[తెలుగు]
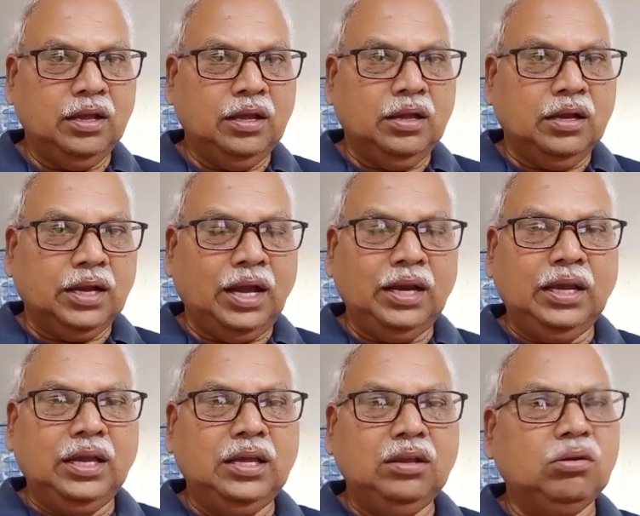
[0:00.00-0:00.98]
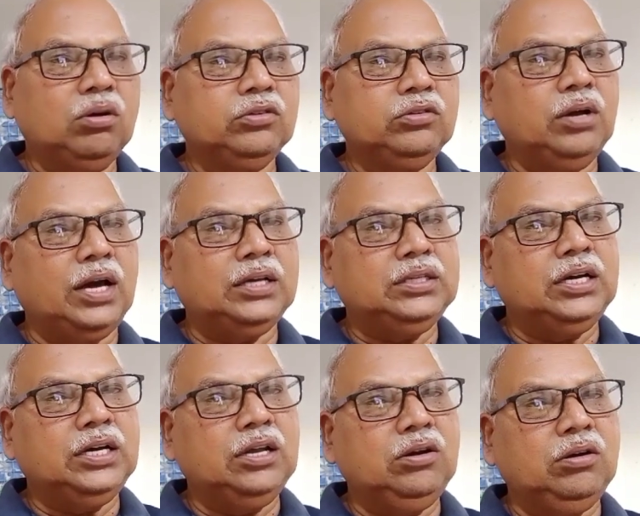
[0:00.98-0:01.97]
కానీ రోజు
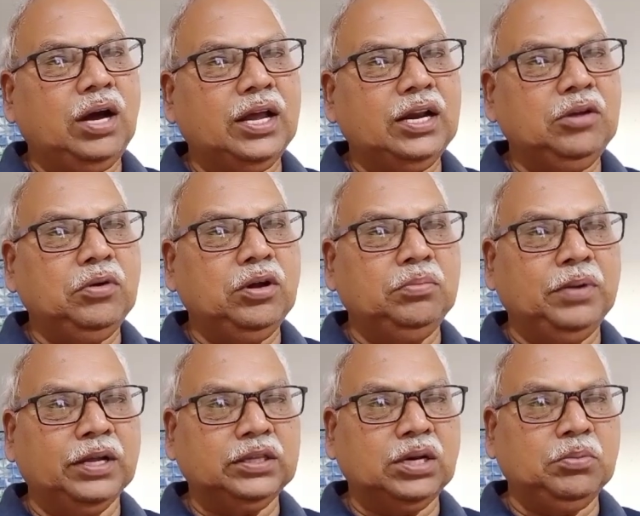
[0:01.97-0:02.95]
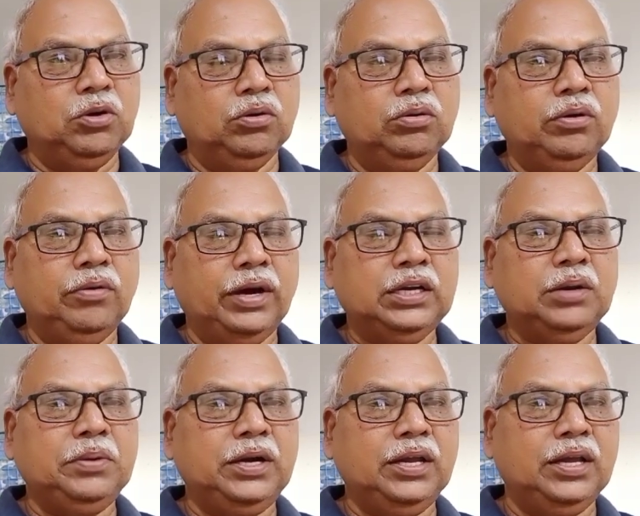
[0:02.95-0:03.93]
ఆర్జేడీలు ఆర్ఐఓలు మాత్రము
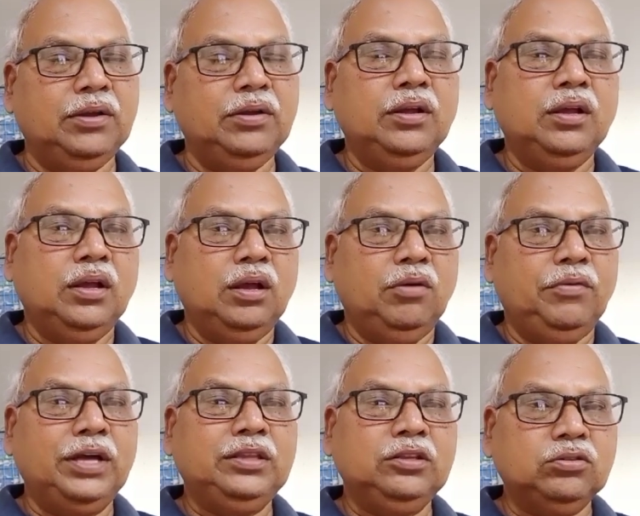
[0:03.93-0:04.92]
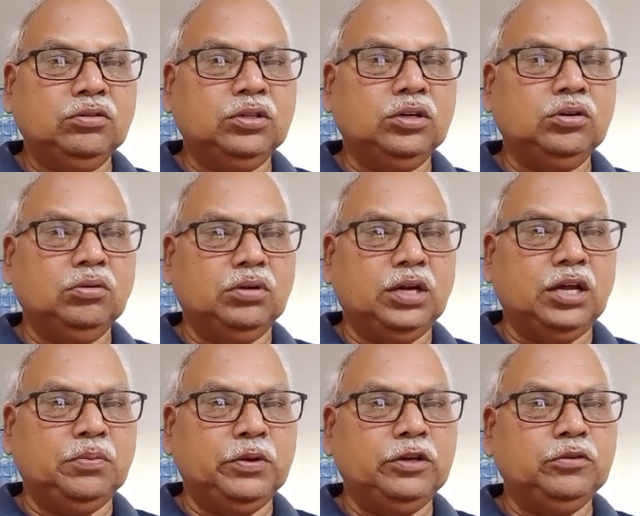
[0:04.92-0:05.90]
వెంటబడి వేధించుకు తింటూ ఉన్నారు
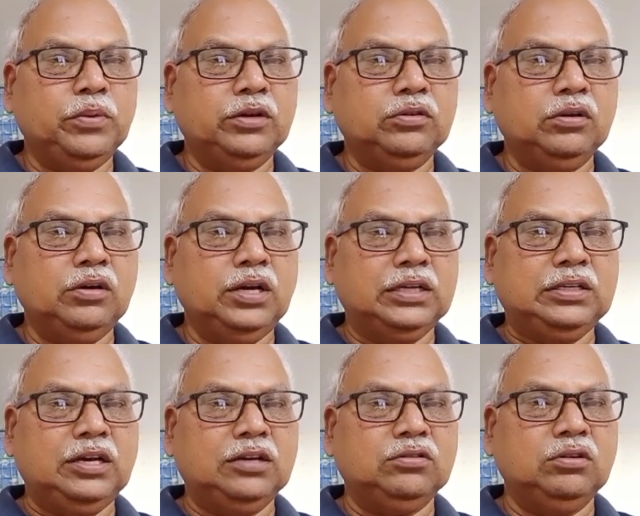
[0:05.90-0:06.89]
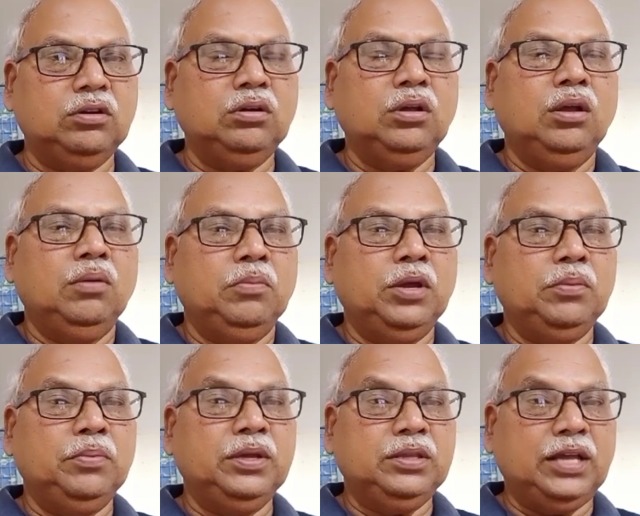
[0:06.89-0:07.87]
ప్రిన్సిపాల్స్ను లెక్చరర్స్ను మీ మీ
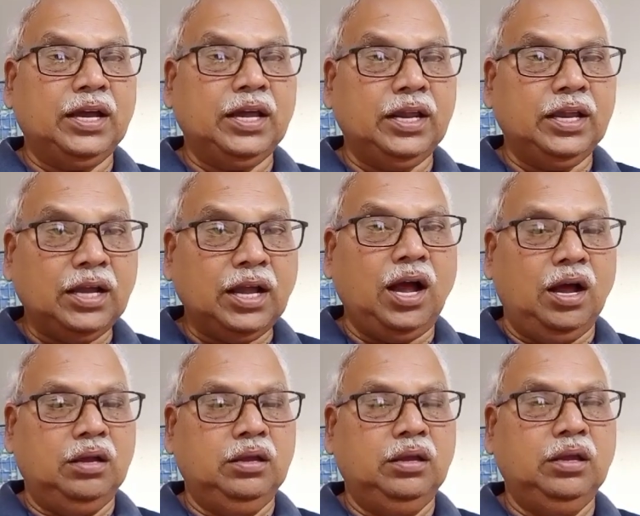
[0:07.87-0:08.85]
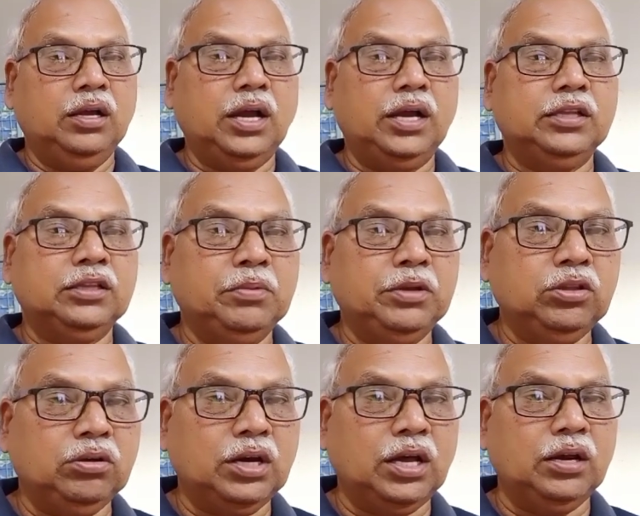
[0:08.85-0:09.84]
దగ్గర ఇంకా ఇంకా ఇంతమంది
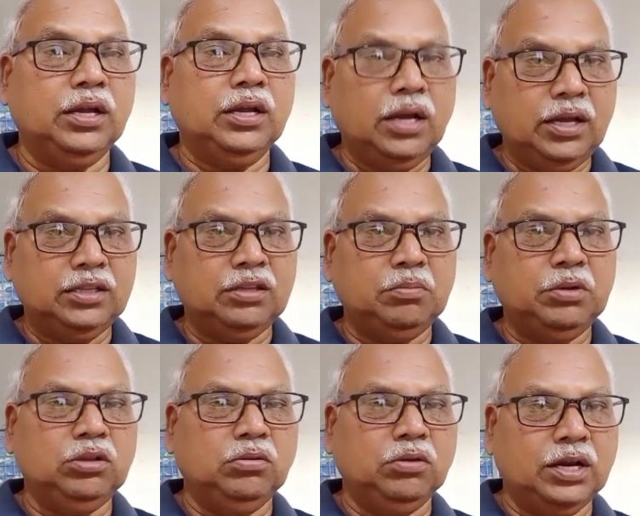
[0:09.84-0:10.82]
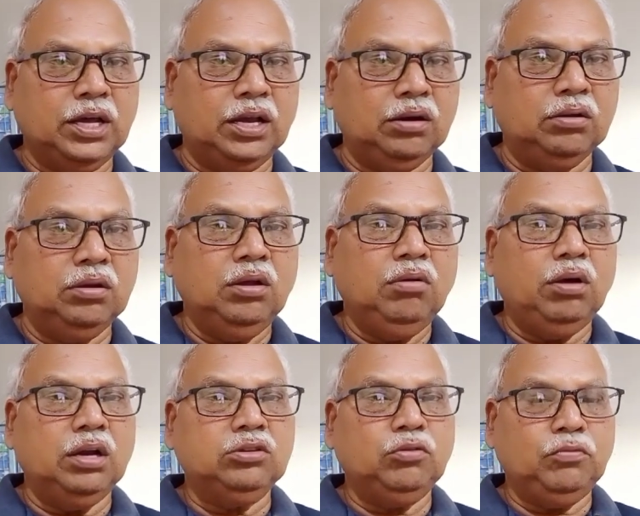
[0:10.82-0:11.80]
ఉన్నారు ఇంకా ఇంతమంది ఉన్నారు వాళ్ళతో
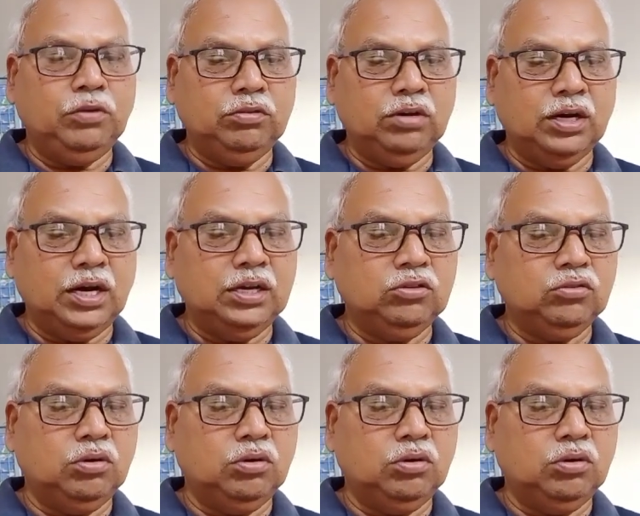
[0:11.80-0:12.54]
ఫీజులు కట్టించుకోండి అని